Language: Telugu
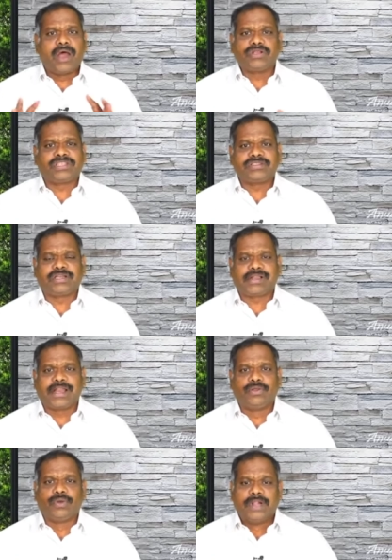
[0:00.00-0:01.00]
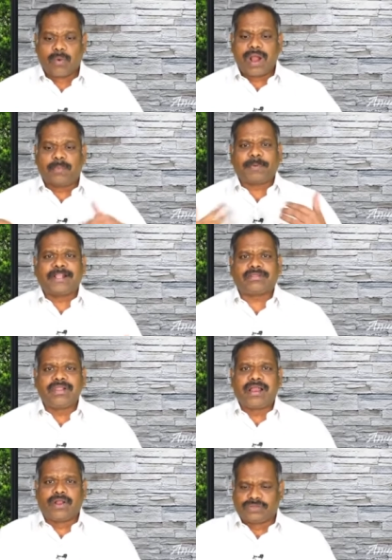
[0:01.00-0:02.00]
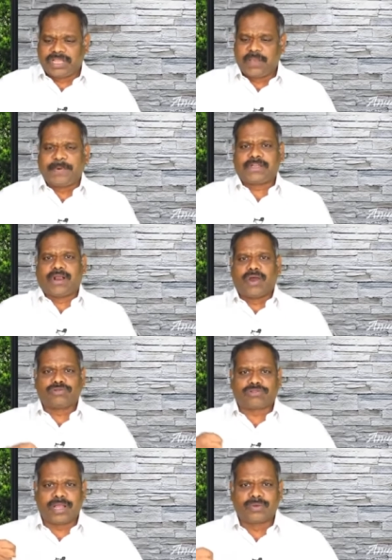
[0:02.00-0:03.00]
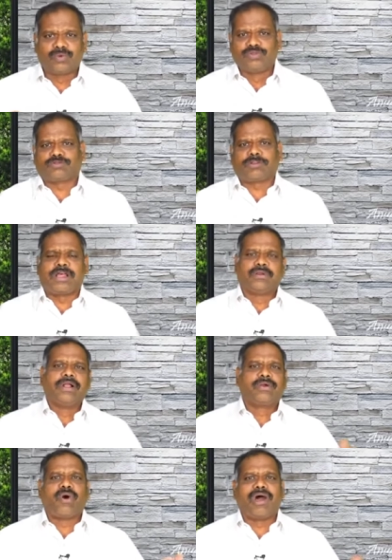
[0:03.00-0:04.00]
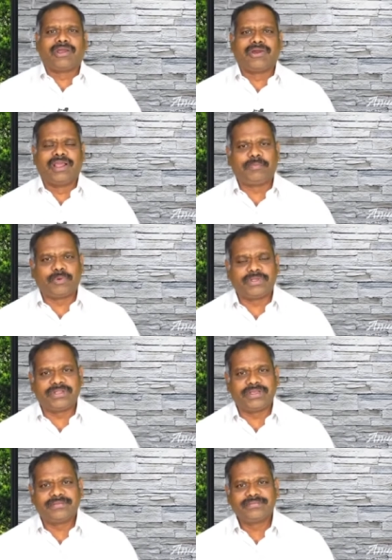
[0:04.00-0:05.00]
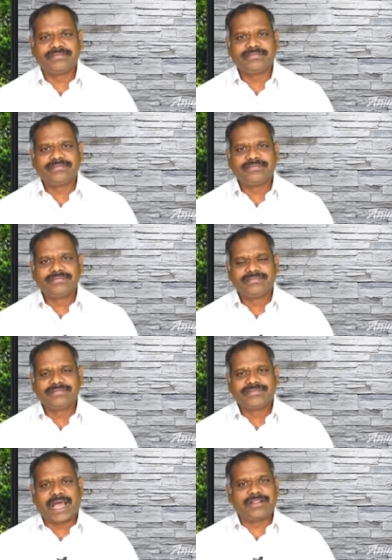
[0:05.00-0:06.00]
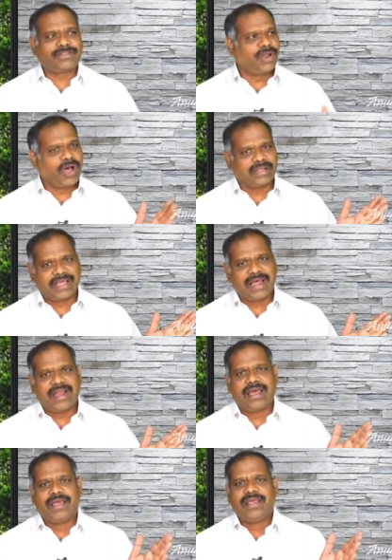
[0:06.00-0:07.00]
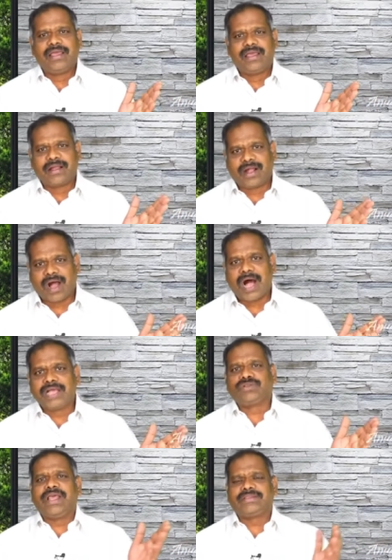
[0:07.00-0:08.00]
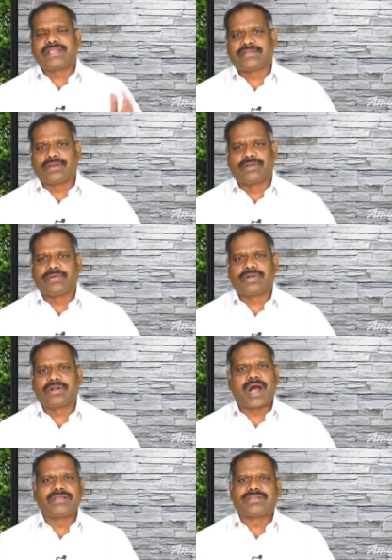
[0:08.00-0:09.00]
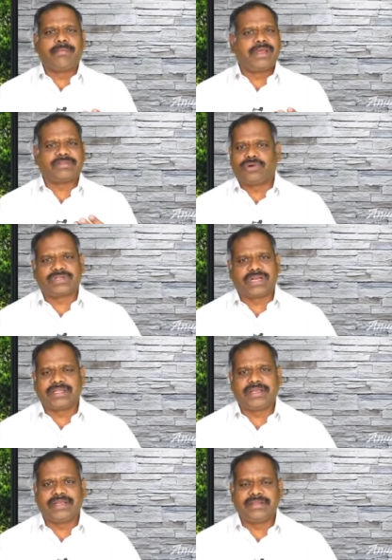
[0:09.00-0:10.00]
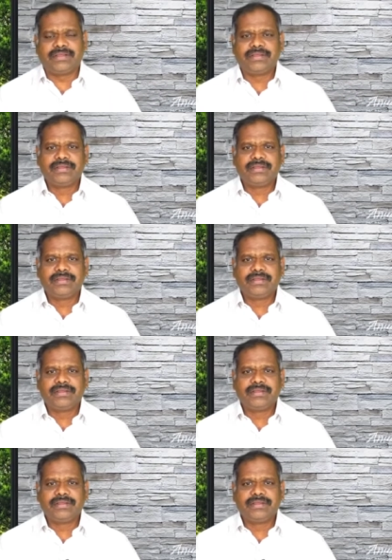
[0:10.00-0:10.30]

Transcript: ఆలోచించట్లేదు వాళ్ళ ప్రయత్నాలలో చేపట్టు లాగుతున్నారు గుంజుతున్నారు గోలగోల అయిపోయింది అంతలో ఆ దారిన గాజులేసే అతను గాజుల మేతను ఉంటాడు కదండి